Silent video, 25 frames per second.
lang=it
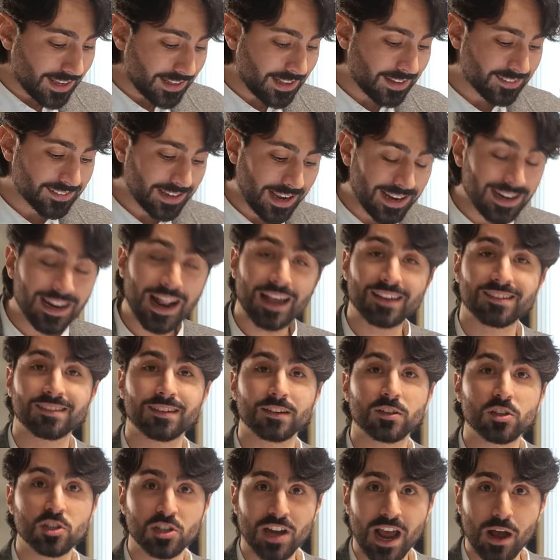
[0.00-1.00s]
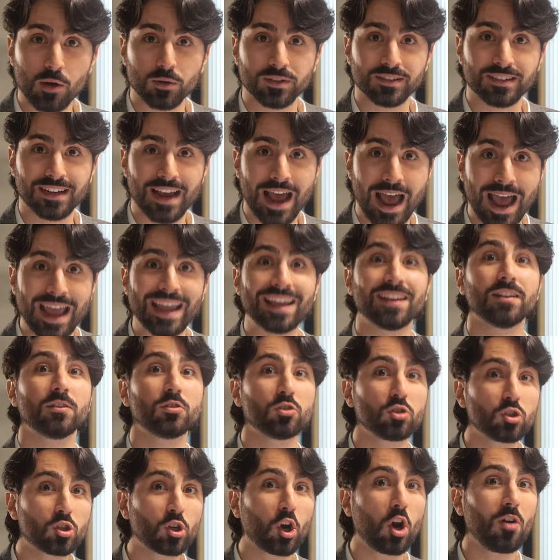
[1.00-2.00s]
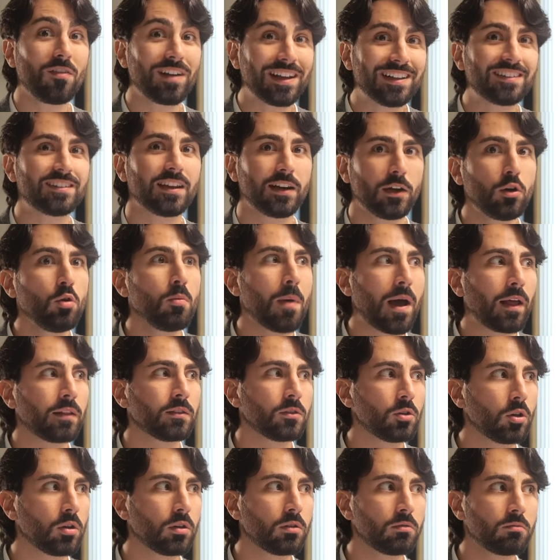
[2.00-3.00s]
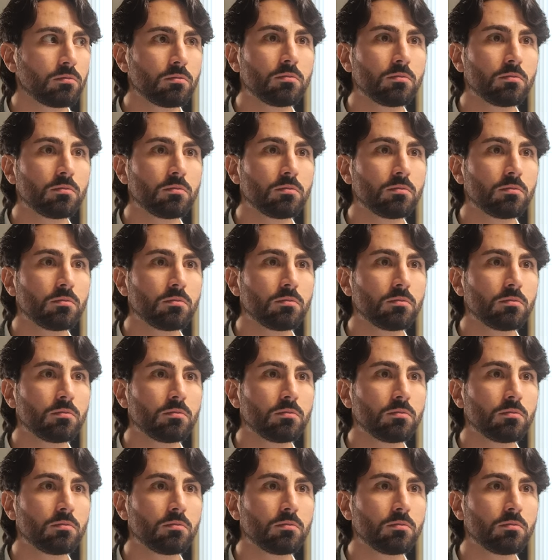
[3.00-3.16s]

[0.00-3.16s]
Chiedi a Sky Glass, ciao Sky, trova il telecomando.